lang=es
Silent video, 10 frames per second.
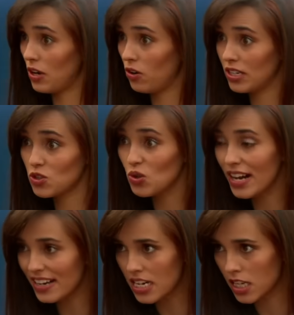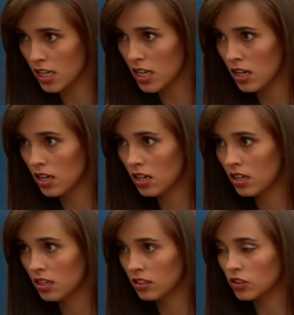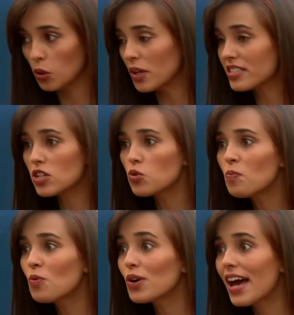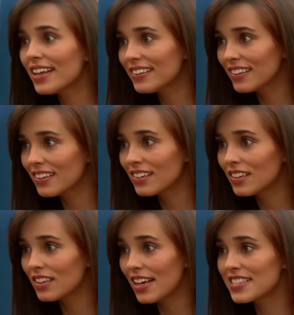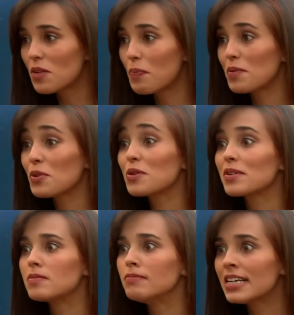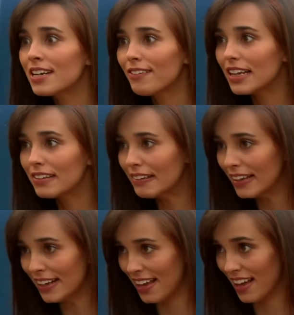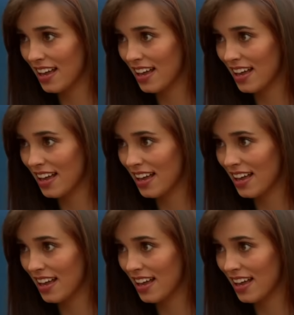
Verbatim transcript: ahora es una realidad. Tobías es un mural. Es el primo de mi hermana Valentina.